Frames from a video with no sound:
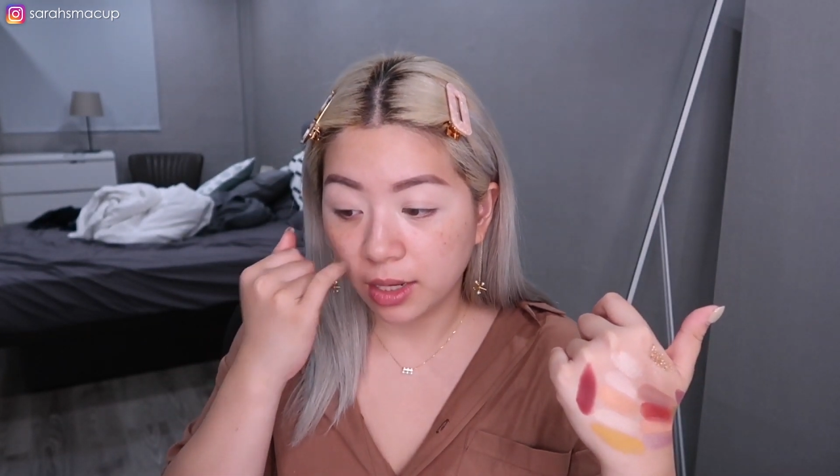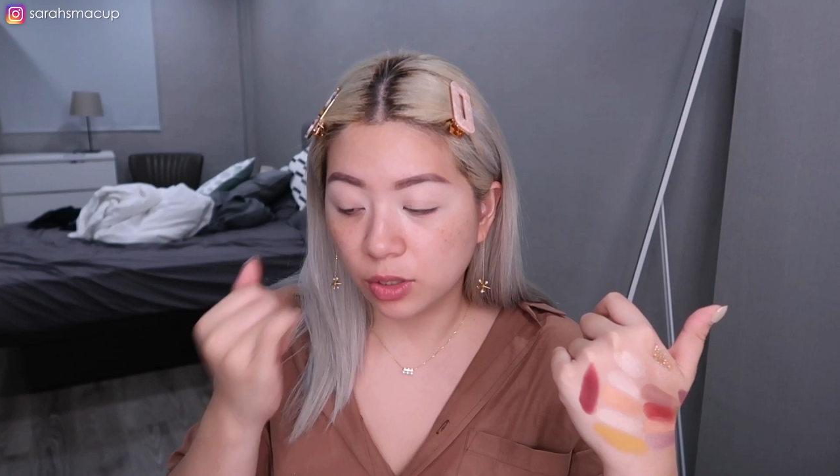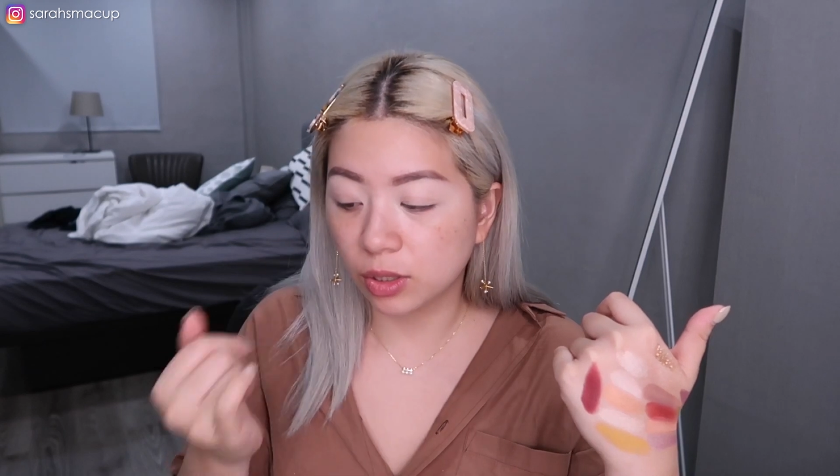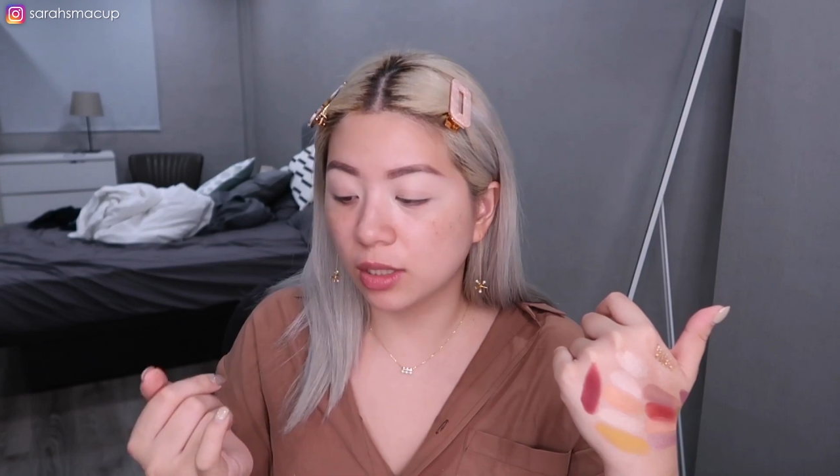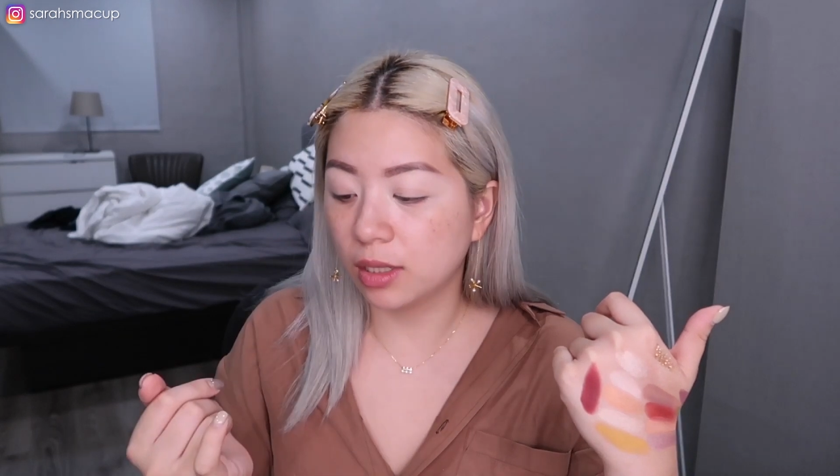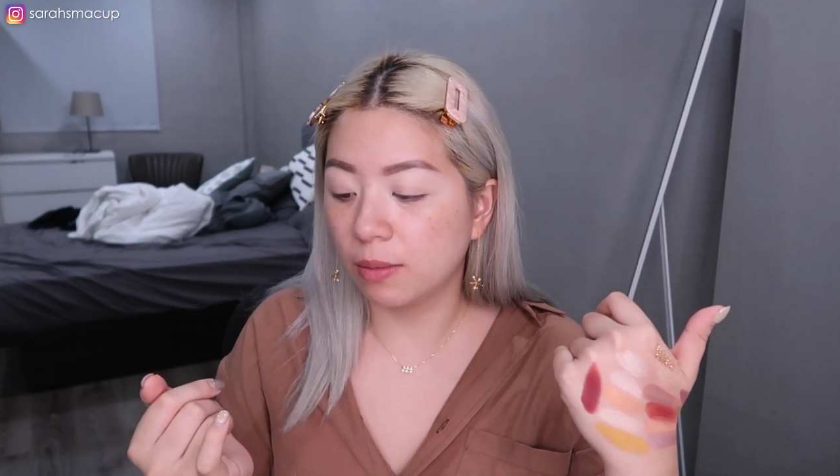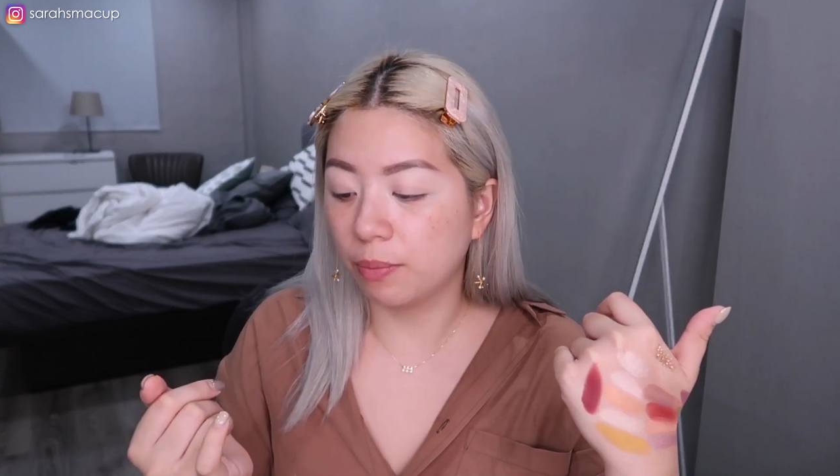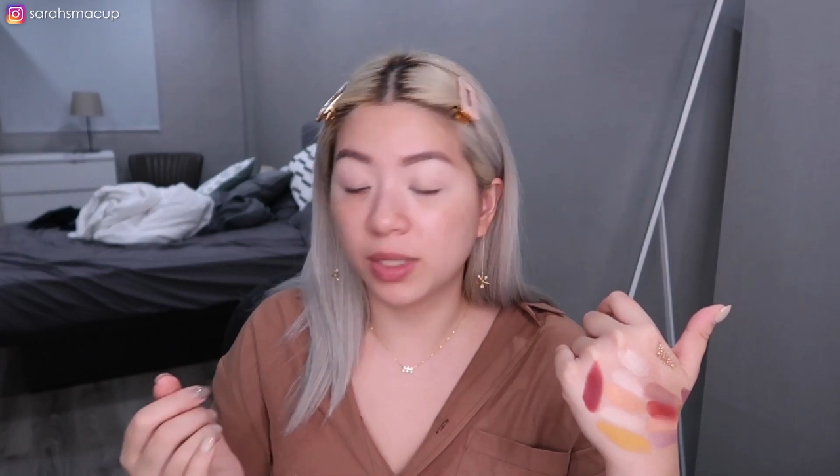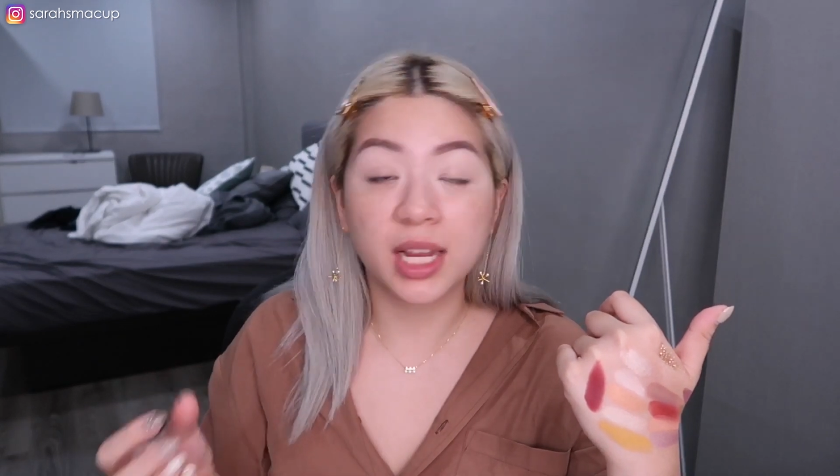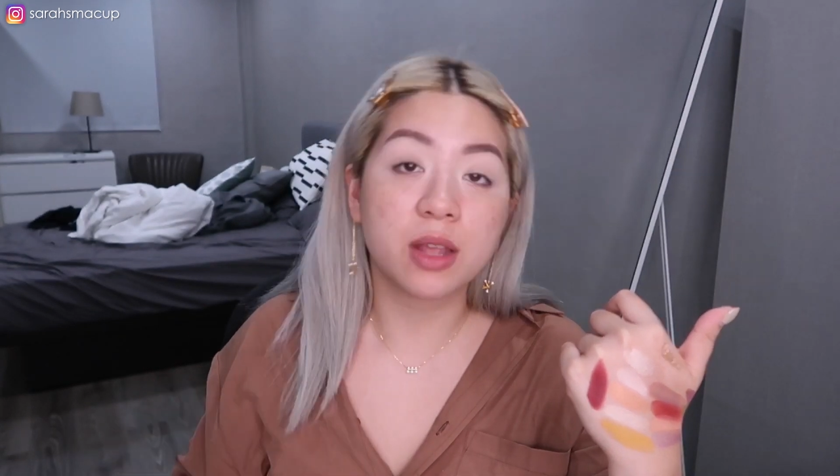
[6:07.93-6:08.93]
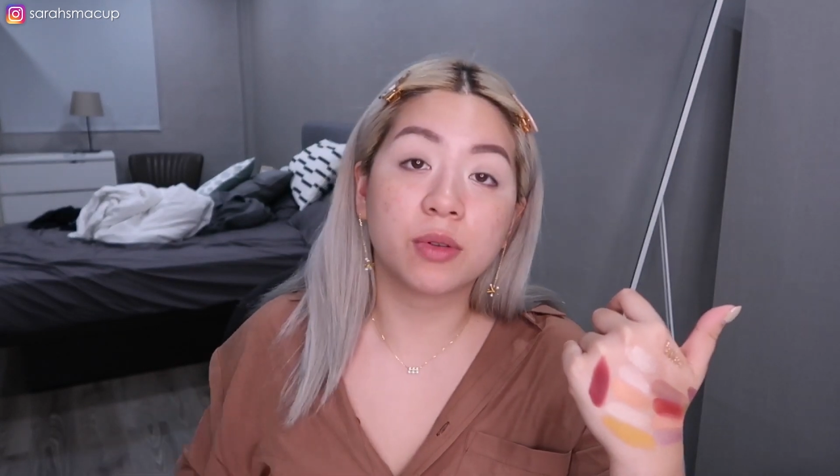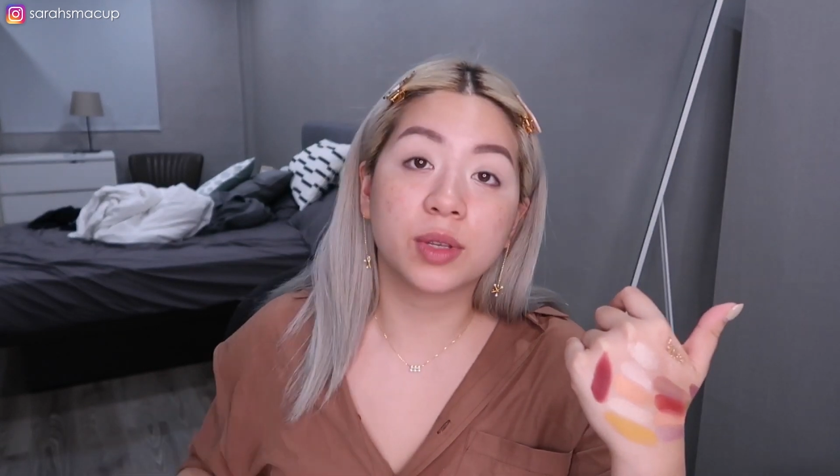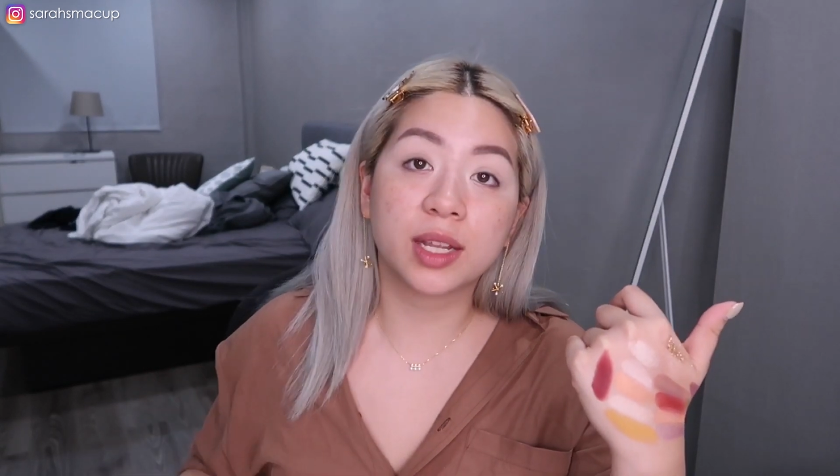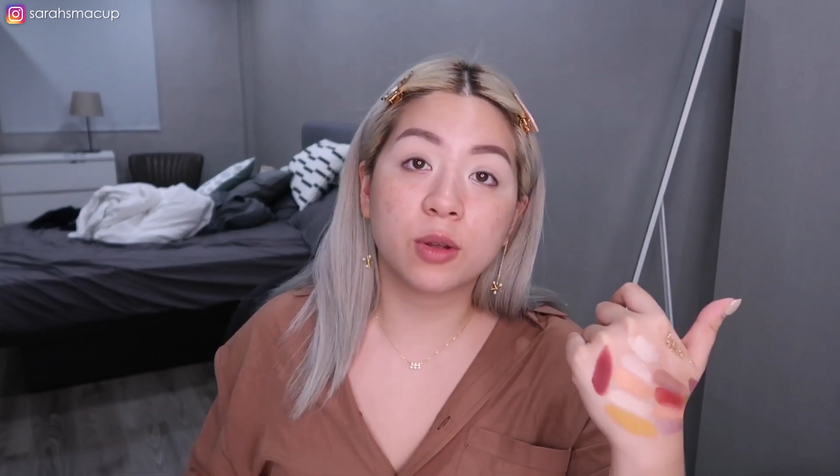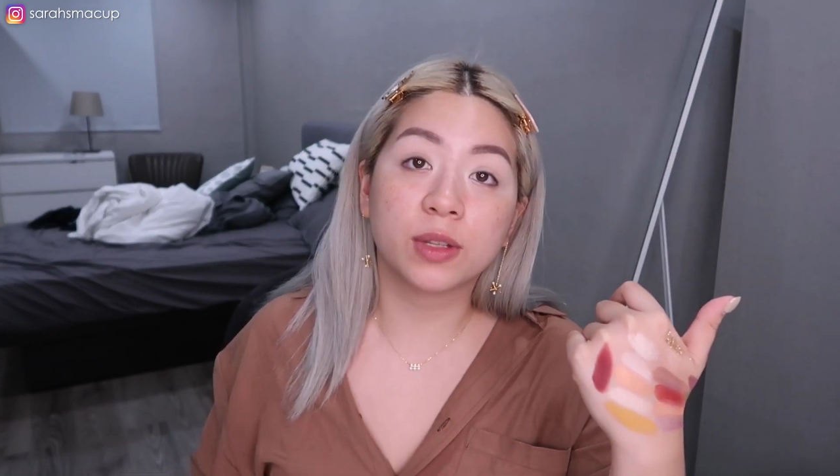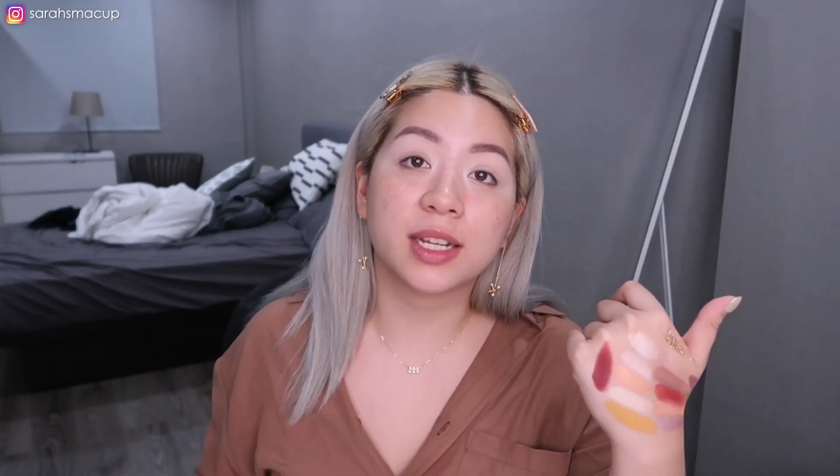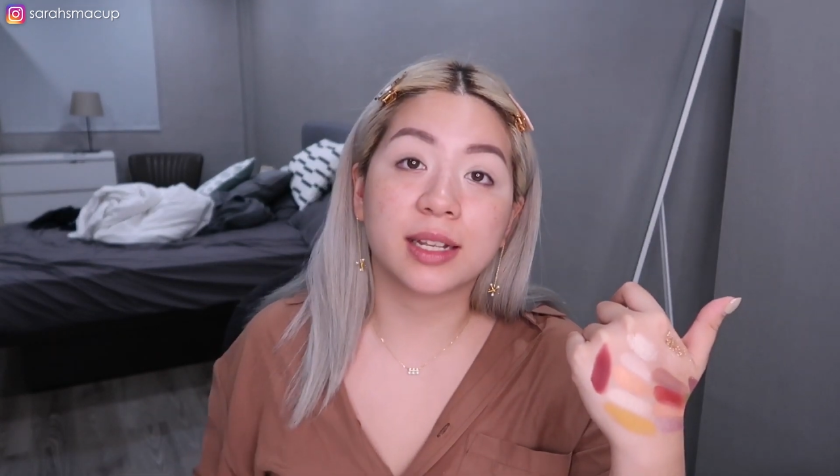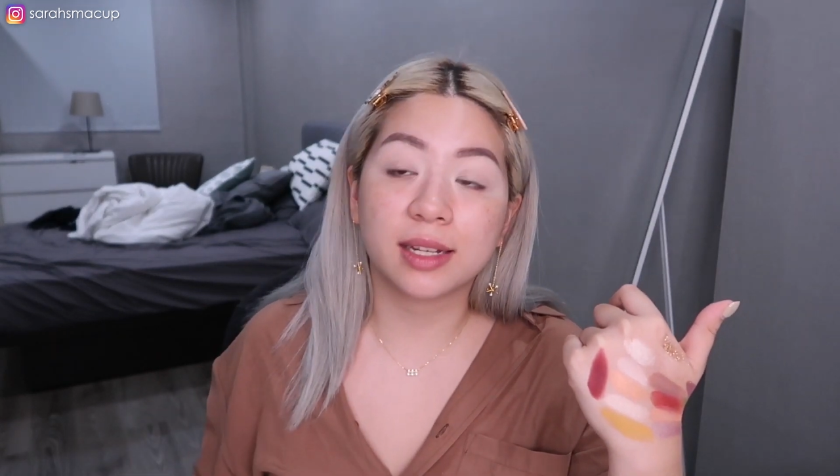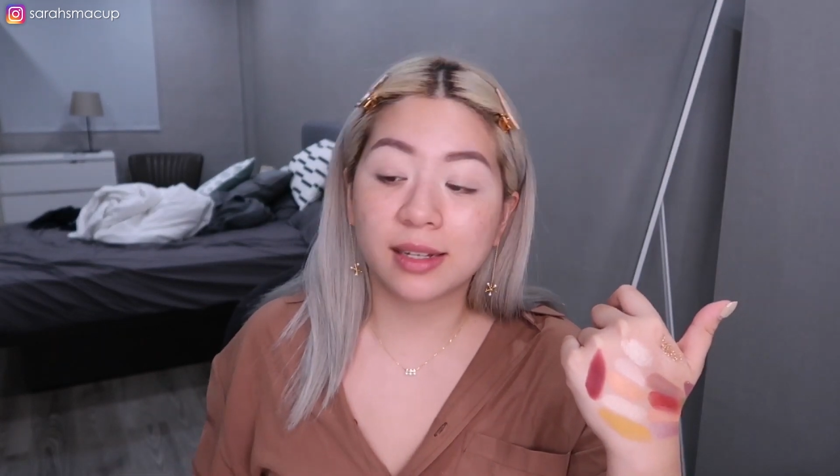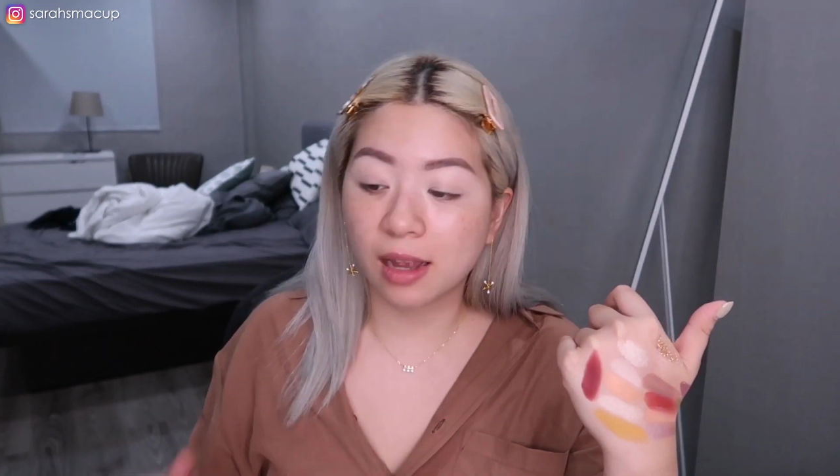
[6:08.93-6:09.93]
就是不建议用在用在
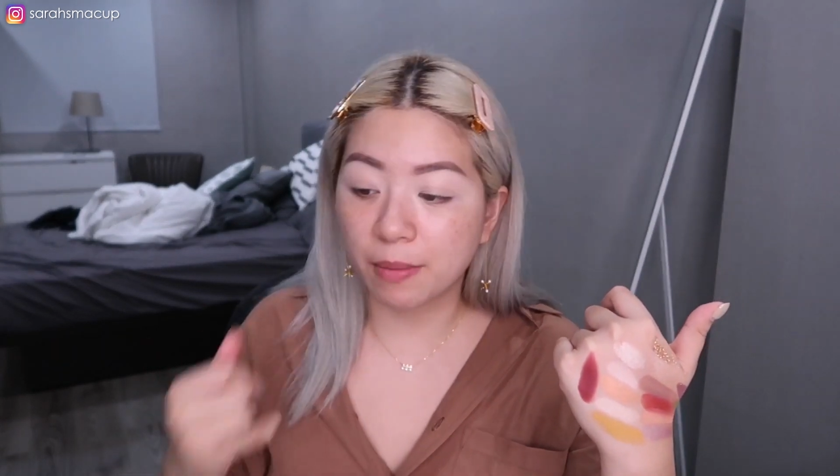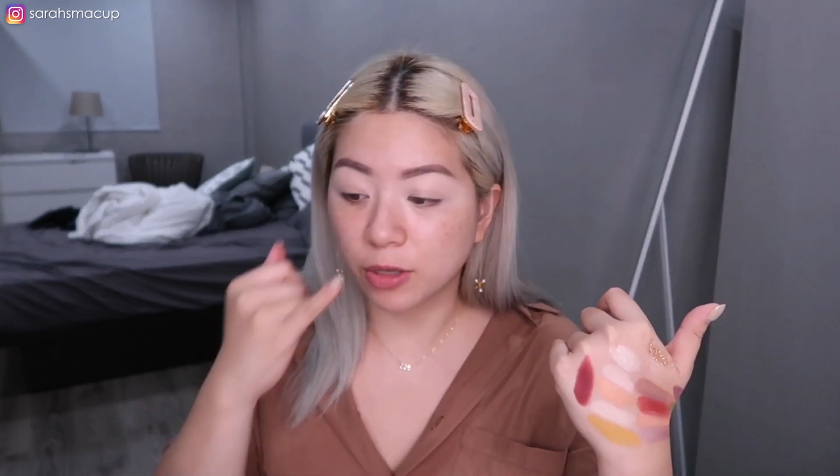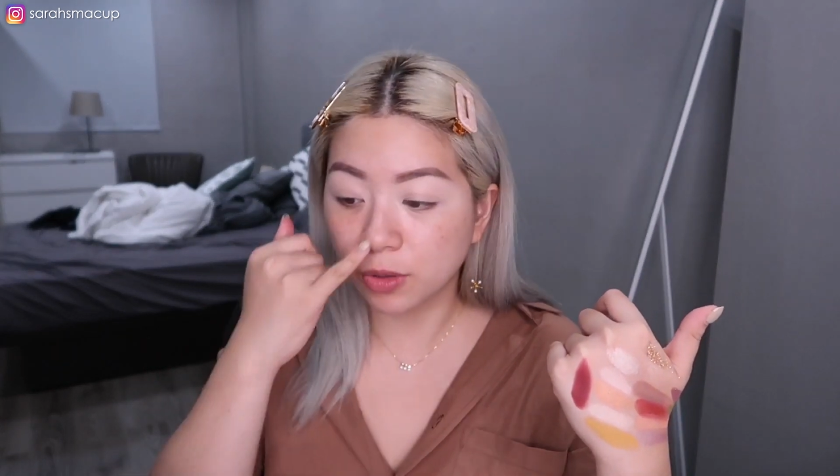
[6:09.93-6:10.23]
眼睛上面。